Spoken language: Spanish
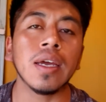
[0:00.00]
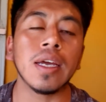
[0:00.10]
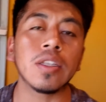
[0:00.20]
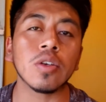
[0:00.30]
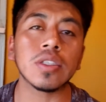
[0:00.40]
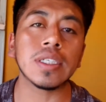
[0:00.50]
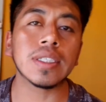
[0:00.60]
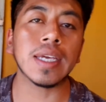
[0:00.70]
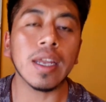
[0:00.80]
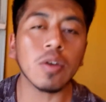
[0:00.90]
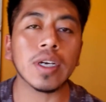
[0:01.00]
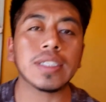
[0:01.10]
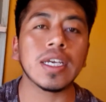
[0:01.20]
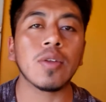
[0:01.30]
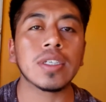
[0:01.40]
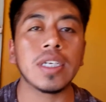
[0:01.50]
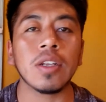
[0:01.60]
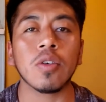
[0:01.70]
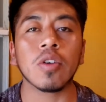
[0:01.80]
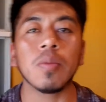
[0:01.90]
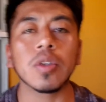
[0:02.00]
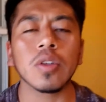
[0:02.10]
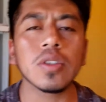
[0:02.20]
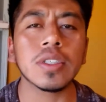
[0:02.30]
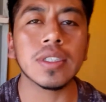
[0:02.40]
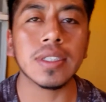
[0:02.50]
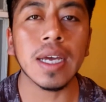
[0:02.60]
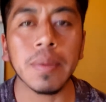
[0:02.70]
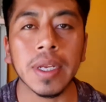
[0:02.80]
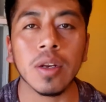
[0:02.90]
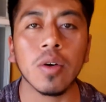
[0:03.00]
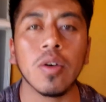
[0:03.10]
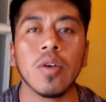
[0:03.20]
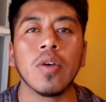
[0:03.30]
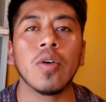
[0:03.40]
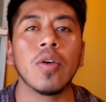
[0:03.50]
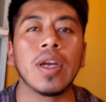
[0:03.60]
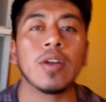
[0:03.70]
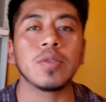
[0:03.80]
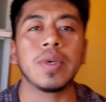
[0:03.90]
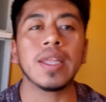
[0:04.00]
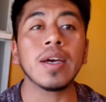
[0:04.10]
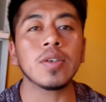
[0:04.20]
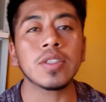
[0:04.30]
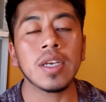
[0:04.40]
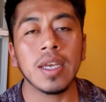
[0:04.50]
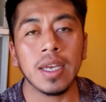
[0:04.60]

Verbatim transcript: Entonces, ¿qué es lo que he estado haciendo? Como todos saben o, o en los videos,